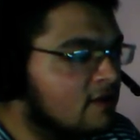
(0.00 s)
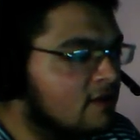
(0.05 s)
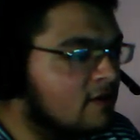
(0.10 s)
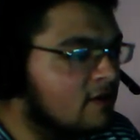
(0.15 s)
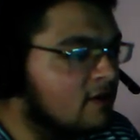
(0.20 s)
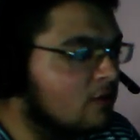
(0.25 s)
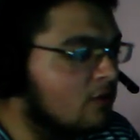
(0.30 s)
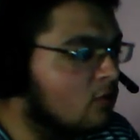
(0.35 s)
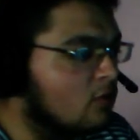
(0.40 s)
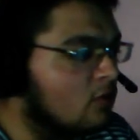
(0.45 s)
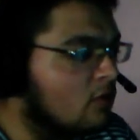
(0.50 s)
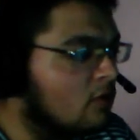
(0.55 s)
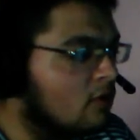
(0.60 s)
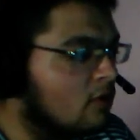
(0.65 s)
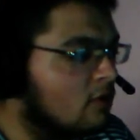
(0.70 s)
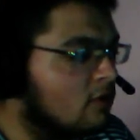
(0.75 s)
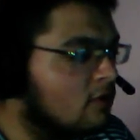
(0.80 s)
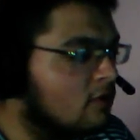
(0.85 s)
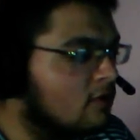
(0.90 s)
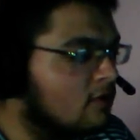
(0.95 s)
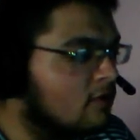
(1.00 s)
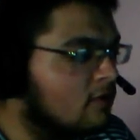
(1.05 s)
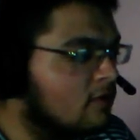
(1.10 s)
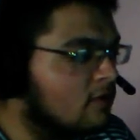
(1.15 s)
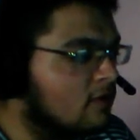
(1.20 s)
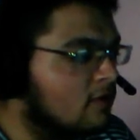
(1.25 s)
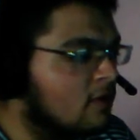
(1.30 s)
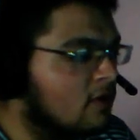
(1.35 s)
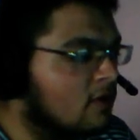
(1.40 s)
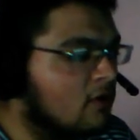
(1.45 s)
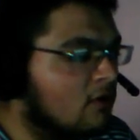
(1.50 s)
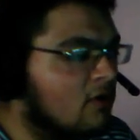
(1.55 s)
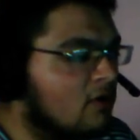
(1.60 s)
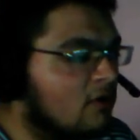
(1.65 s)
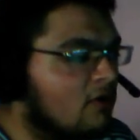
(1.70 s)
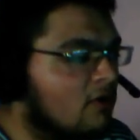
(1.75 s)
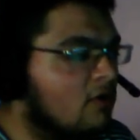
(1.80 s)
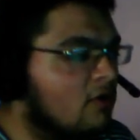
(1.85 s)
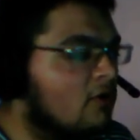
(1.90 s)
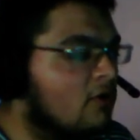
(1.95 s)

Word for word: Yasuo Oh,